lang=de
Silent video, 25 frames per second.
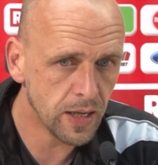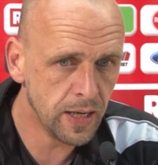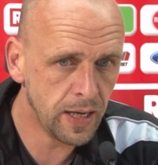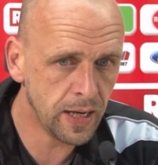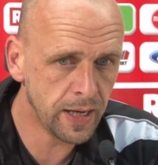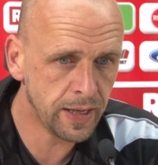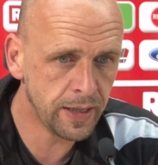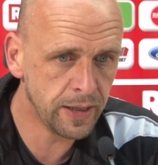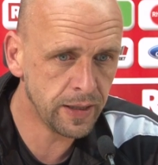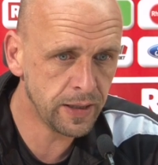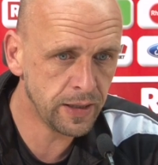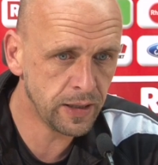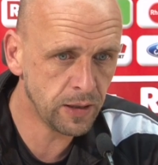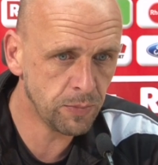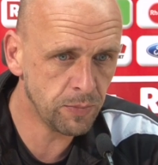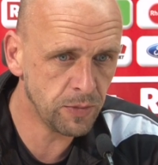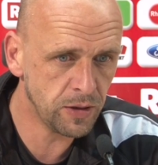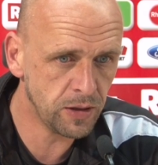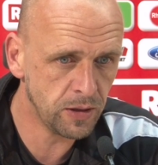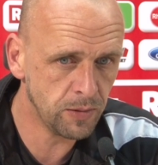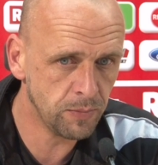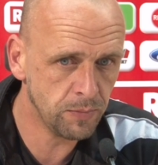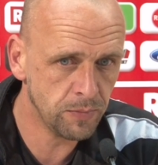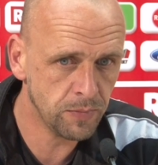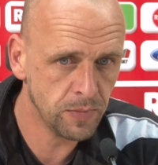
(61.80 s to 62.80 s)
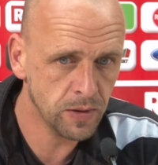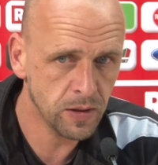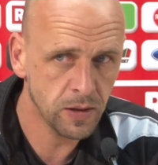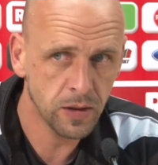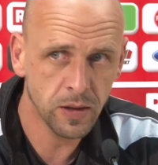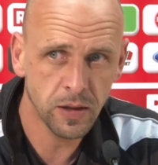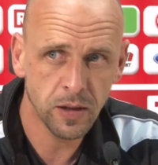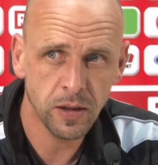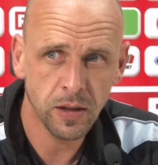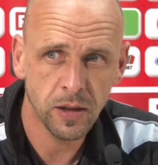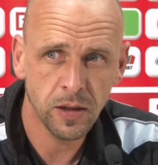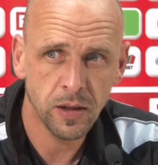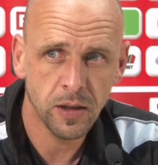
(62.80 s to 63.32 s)
Leider nicht mit dem
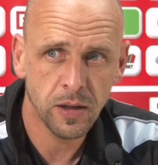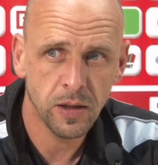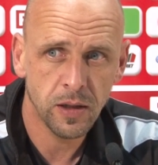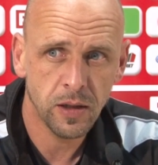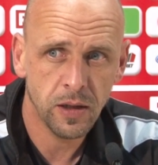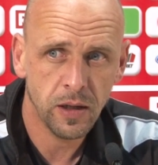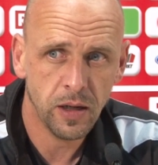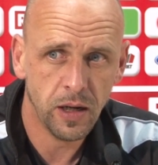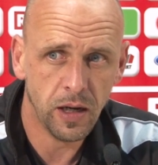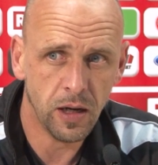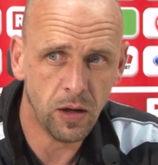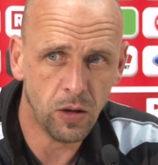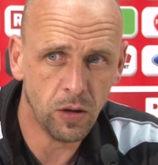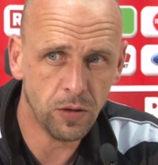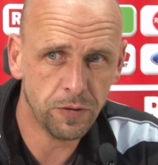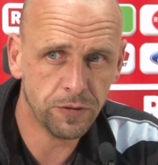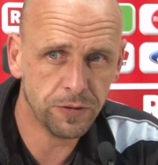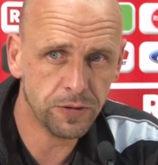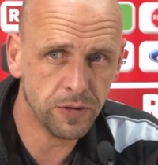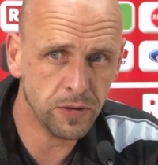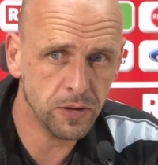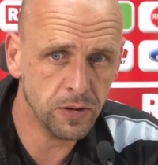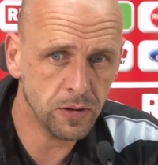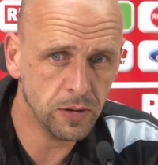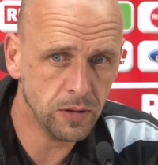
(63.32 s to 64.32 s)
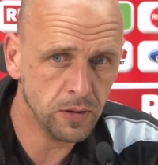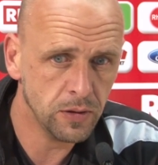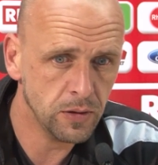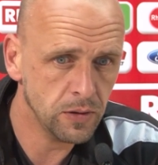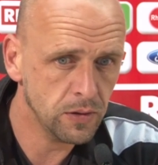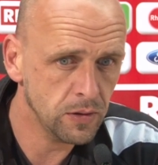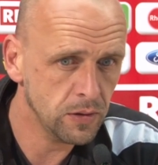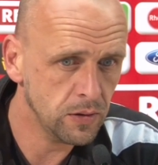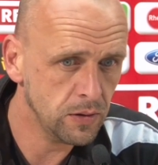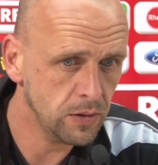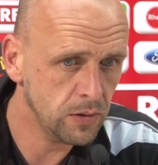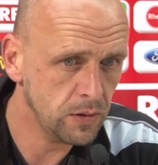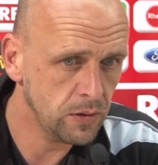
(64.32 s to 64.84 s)
erhofften
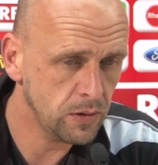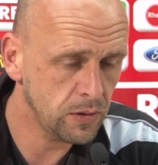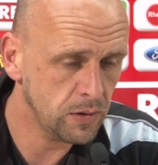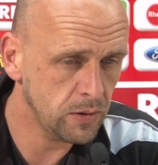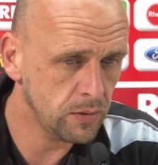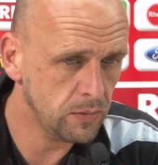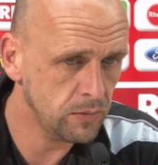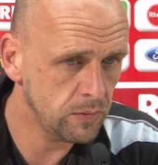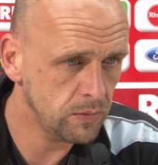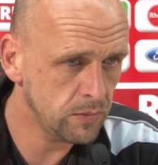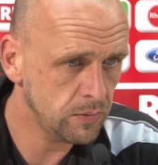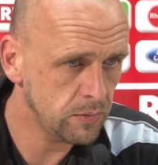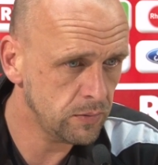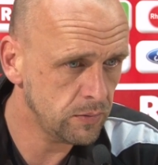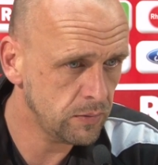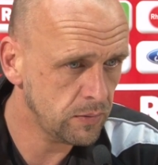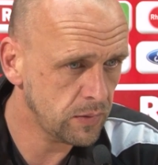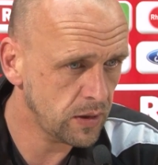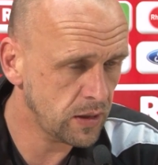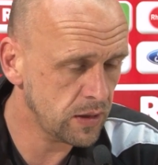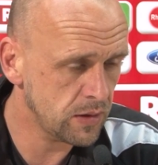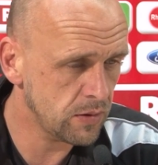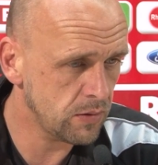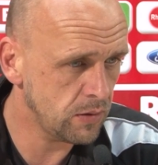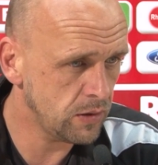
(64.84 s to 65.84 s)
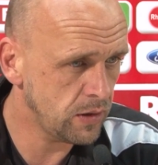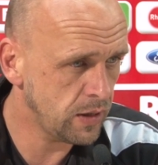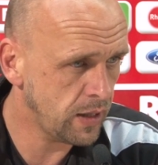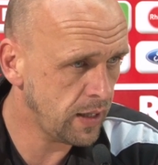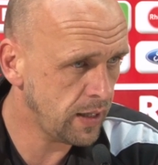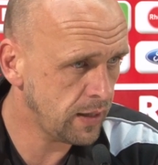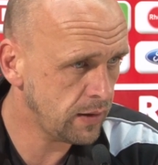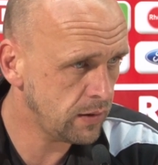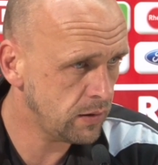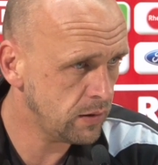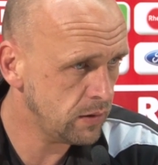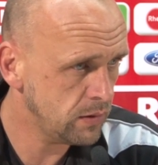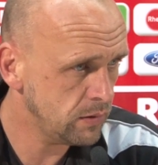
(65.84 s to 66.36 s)
ähm,
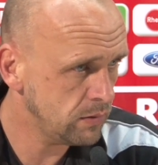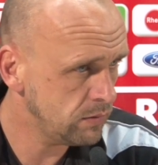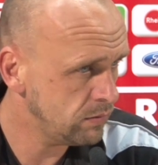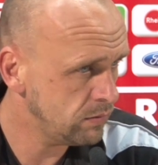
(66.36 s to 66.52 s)
Resultat.